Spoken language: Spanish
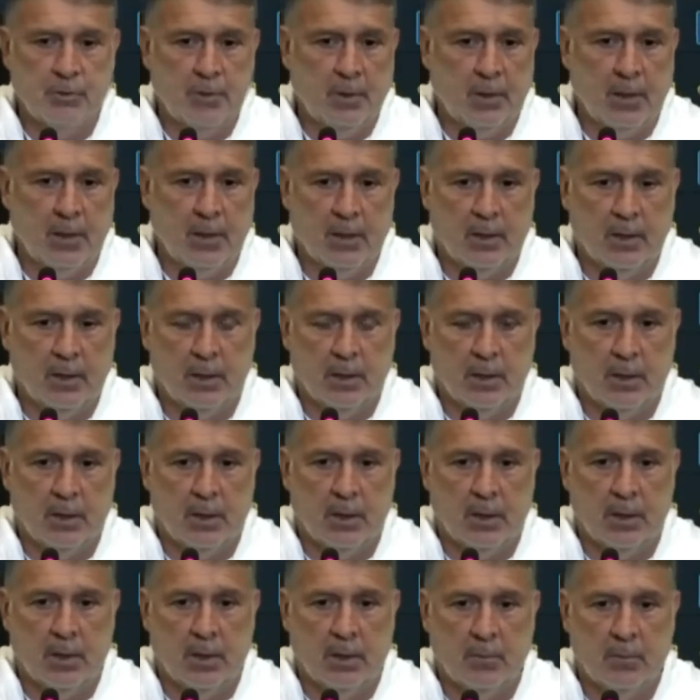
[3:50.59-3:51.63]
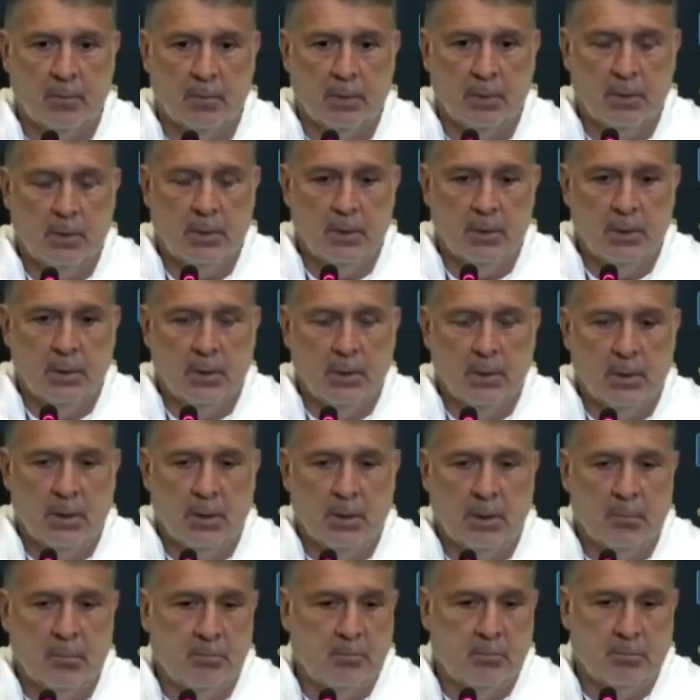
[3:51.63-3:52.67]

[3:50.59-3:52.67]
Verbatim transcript: Este, em,